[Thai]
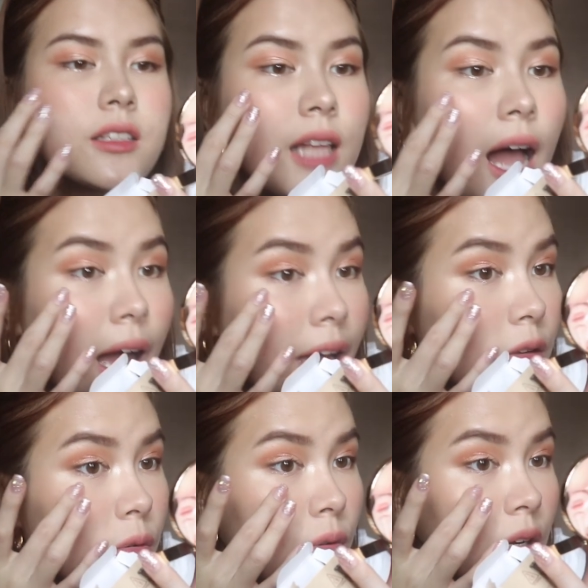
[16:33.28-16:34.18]
จะทาให้
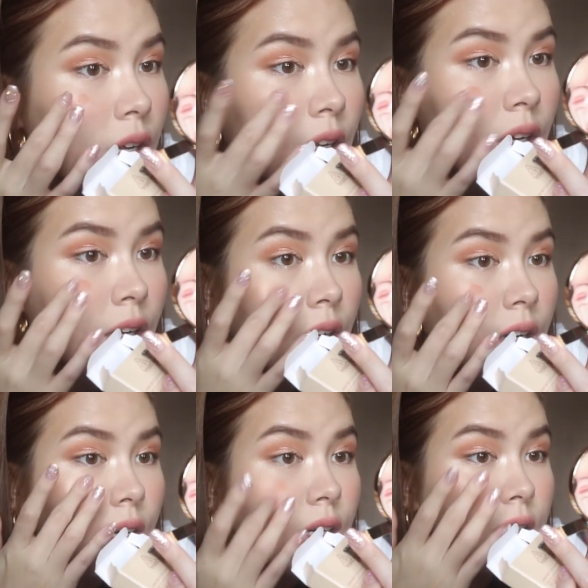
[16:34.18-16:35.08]
ดูเลย
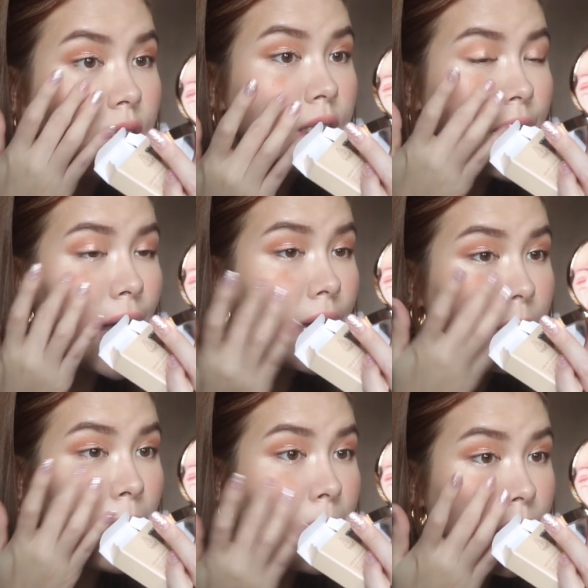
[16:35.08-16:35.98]
คือเนี่ย
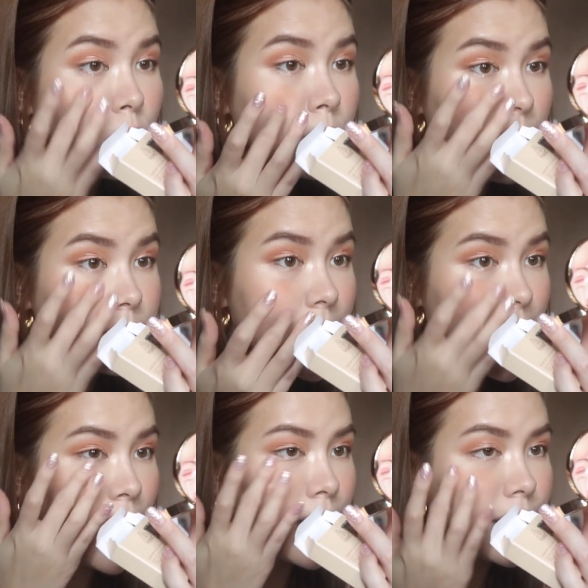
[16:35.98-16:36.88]
มันเป็นรุ่นแบบ
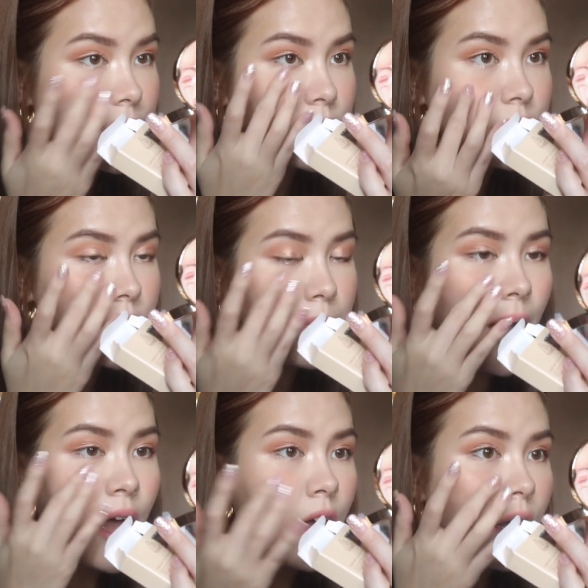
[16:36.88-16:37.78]
Take a Layer ใช่
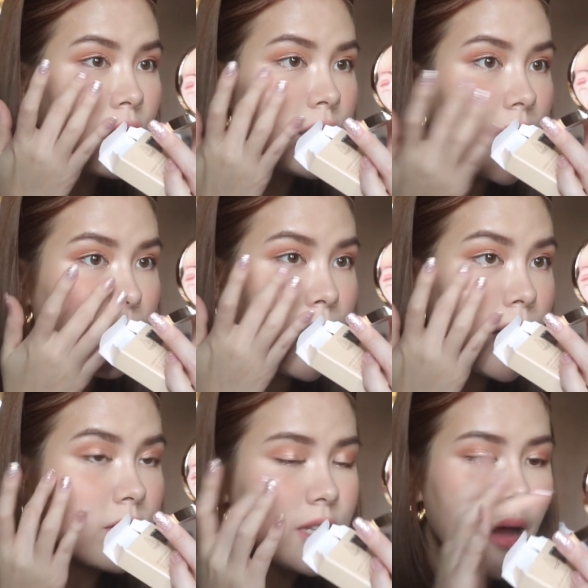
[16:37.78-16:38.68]
ปะก็เลยทำให้
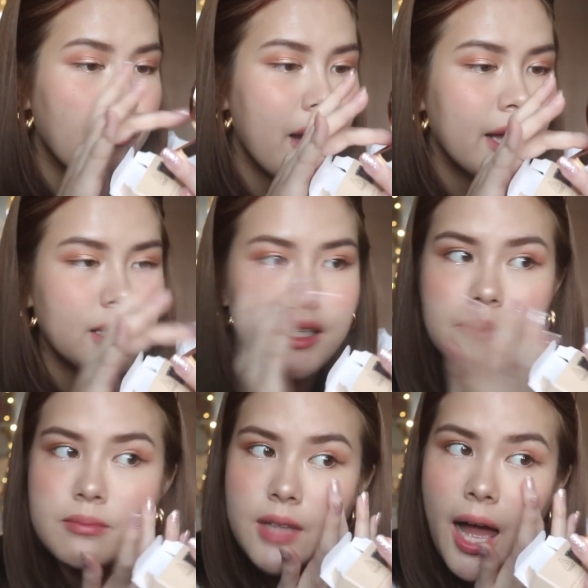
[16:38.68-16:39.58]
เราสามารถเติ
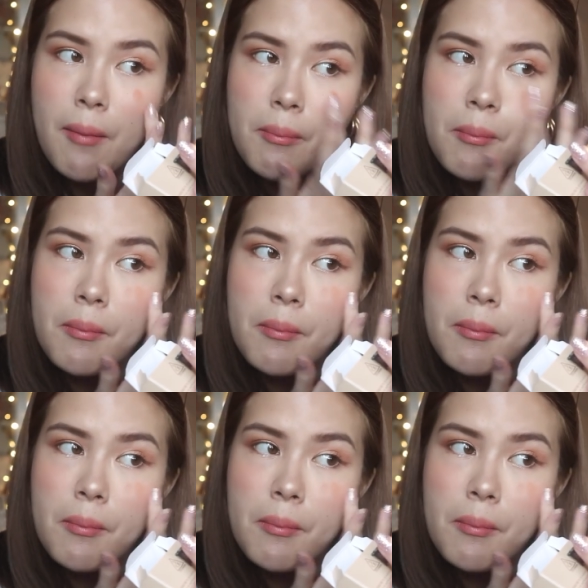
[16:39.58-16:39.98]
มตาม